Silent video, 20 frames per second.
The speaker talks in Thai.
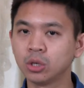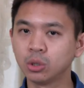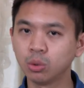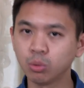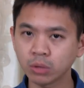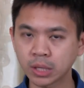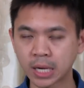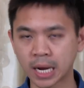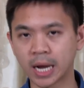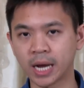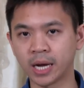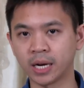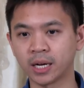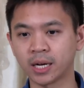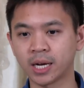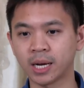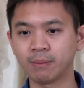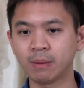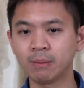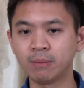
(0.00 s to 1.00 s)
ทุกอย่าง
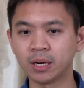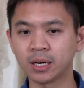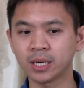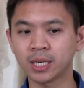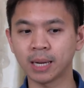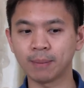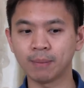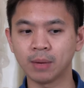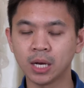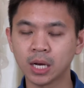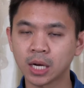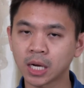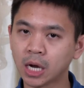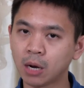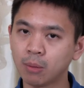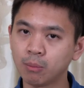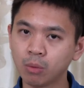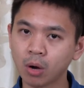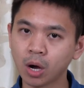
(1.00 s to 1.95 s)
นะครับมันเหมือนกับเขา